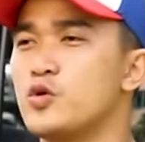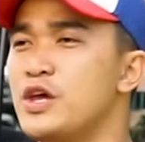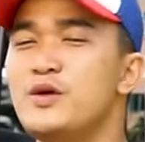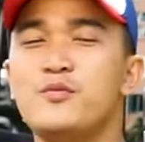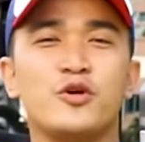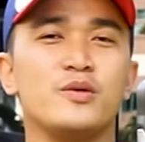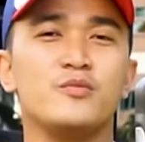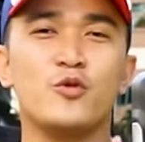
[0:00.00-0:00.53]

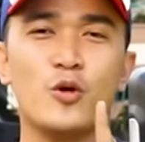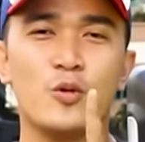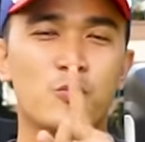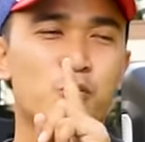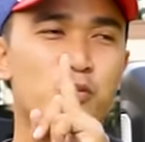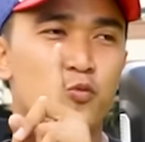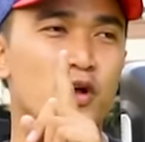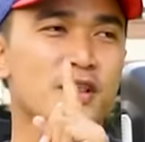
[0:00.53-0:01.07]
jadi mungkin buat,
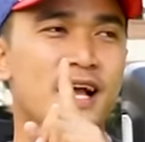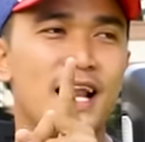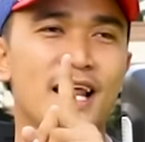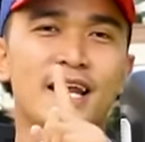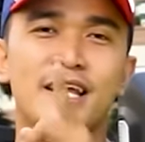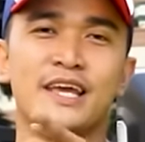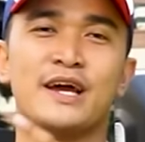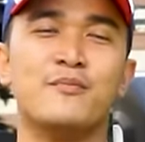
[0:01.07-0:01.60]
buat
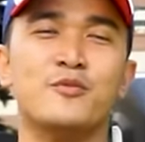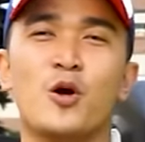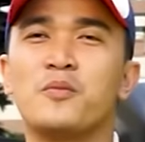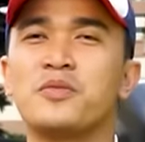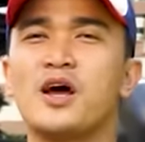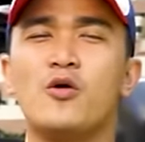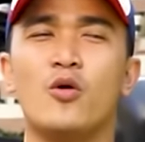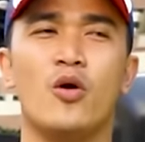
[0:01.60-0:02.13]
kalian nih yang
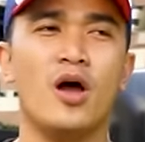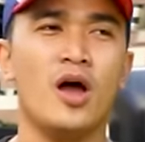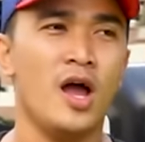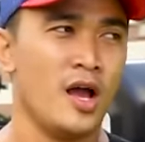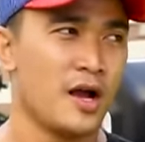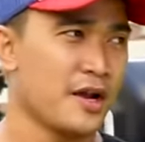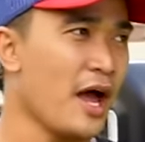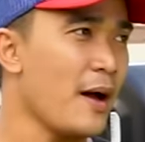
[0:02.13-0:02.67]
belum tahu
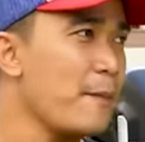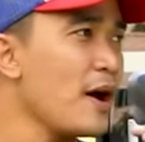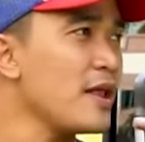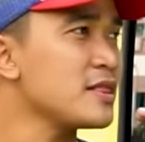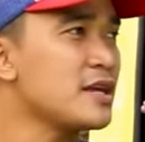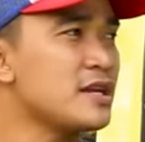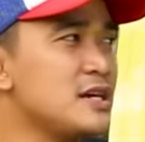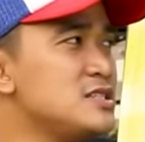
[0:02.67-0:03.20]
kenapa
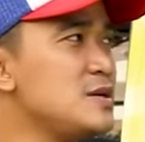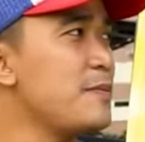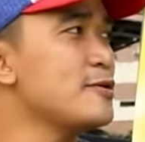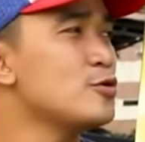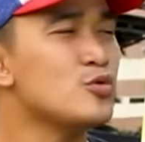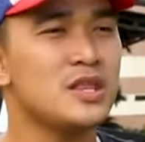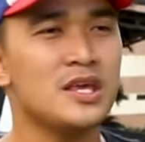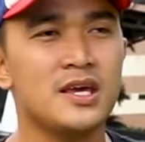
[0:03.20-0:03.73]
antena jeep
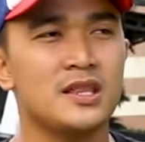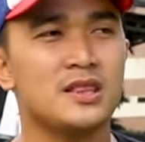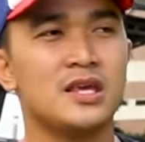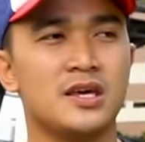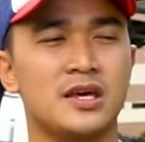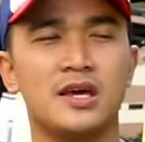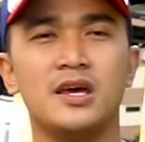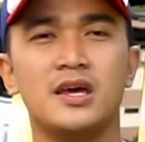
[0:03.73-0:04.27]
itu
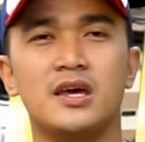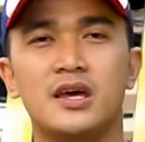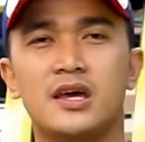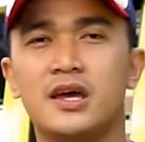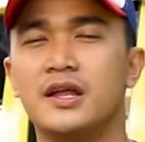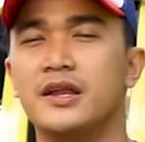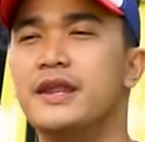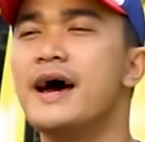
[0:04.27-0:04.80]
tinggi-tinggi
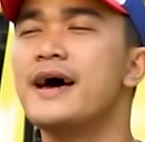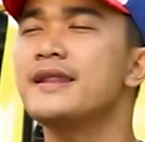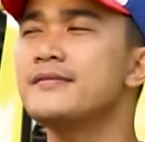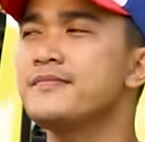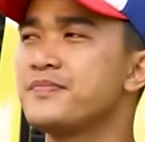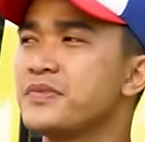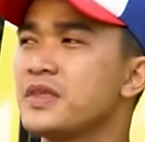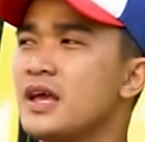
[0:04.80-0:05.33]

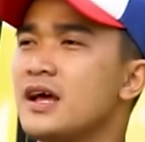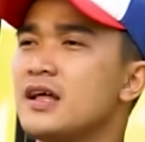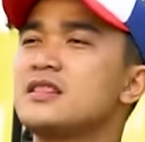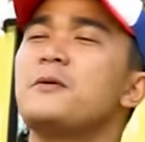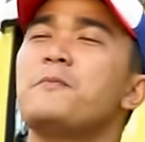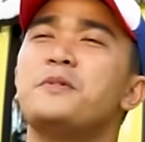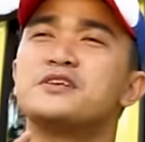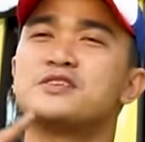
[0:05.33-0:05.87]
dan
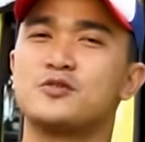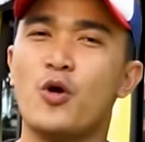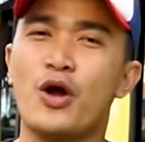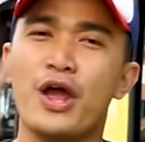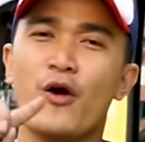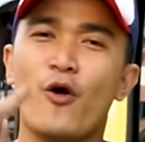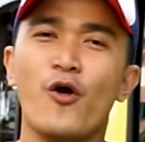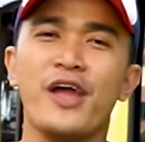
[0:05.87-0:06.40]
tipis,
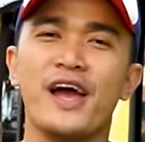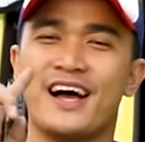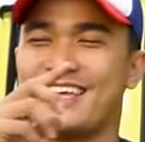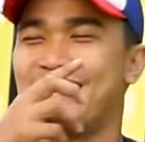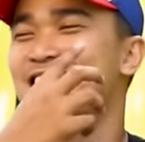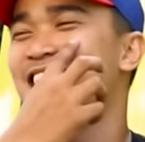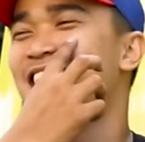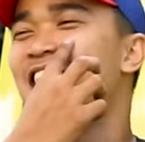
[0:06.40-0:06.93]
goyang-goyang.
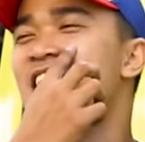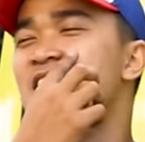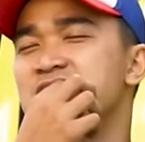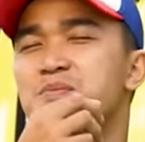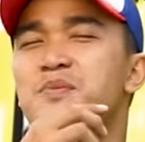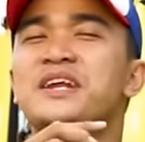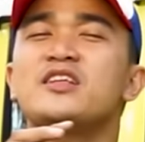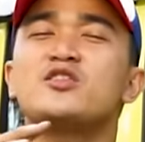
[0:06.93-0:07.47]

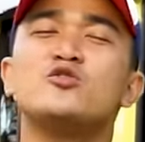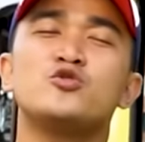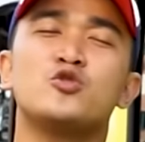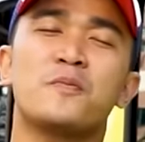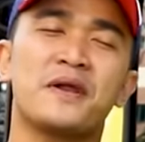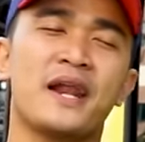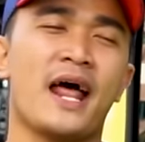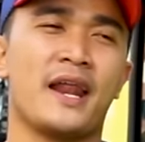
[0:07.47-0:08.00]
Sebenarnya itu
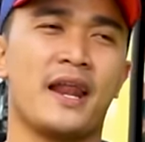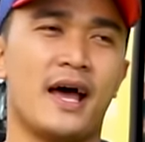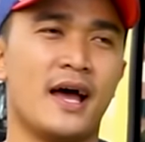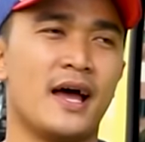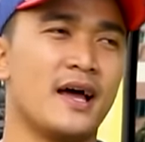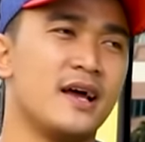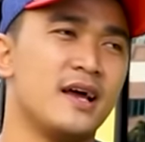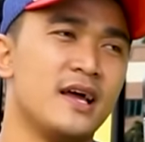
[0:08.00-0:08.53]
untuk
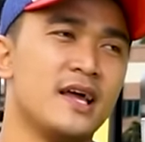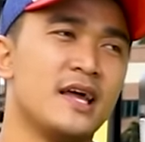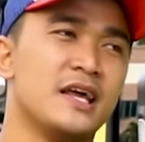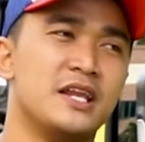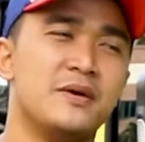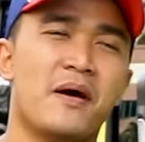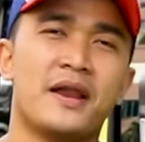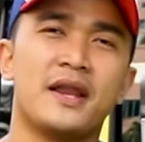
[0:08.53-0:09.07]
penanda
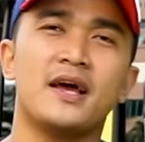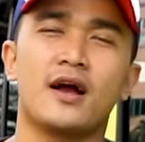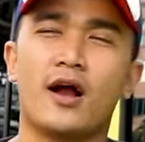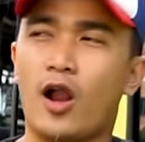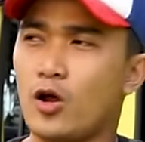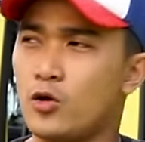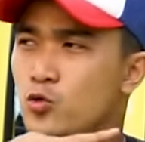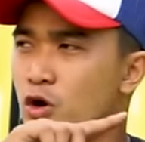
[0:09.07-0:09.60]
dimana
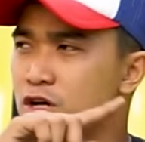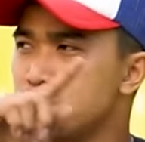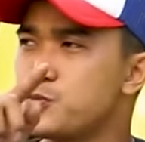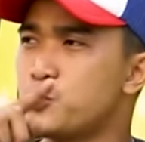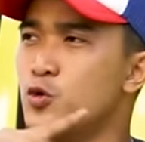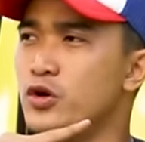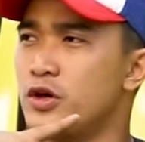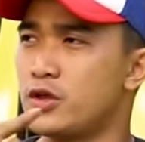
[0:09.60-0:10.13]
kalau
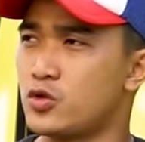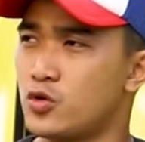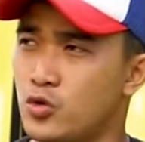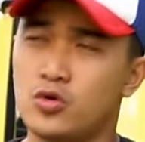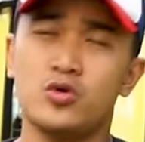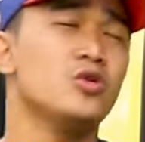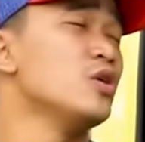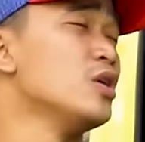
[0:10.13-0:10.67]
210
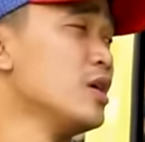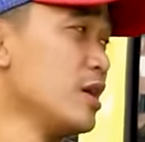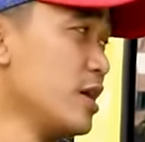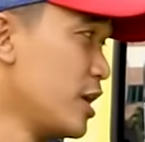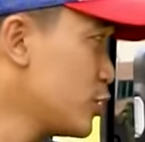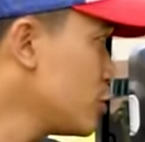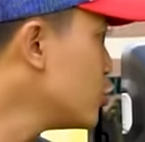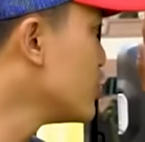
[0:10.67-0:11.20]
itu
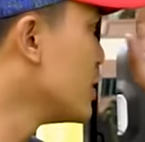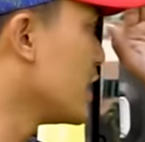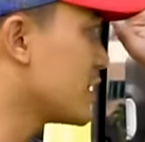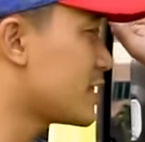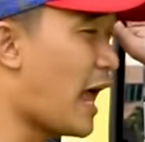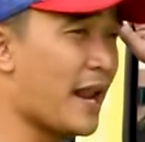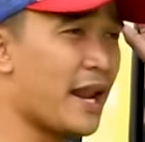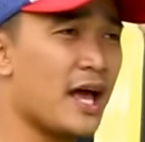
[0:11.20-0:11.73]
itu udah
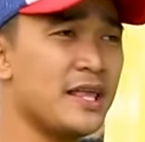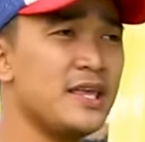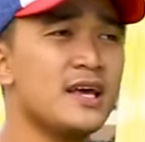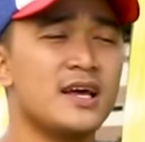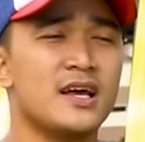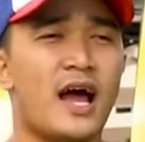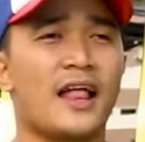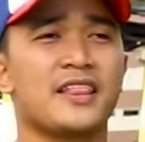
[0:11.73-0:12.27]

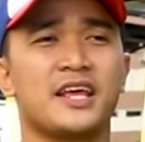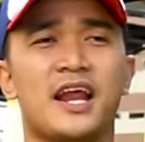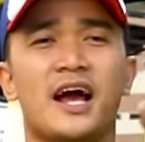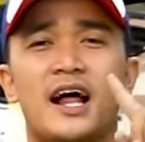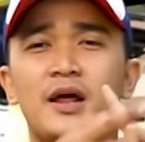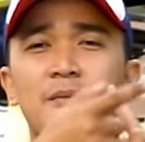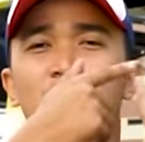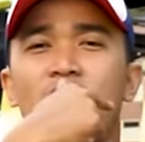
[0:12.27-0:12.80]
tandanya antena
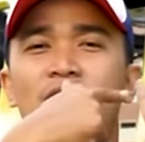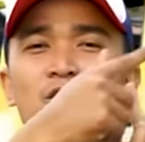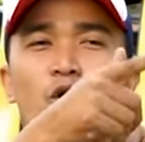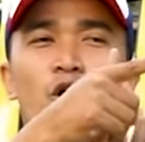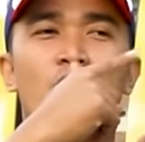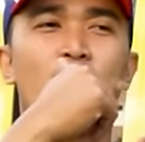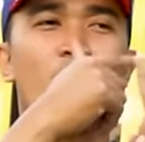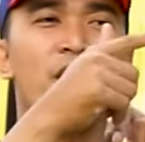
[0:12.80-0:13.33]
kalian bukan
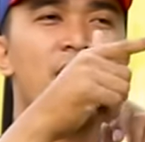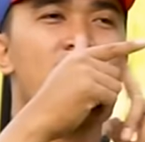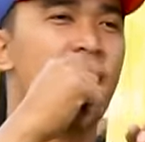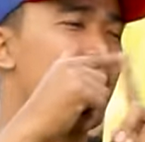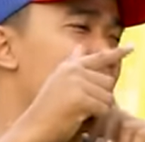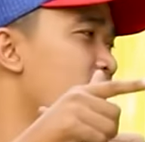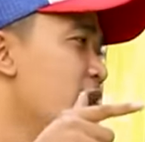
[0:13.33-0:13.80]
goyang-goyang.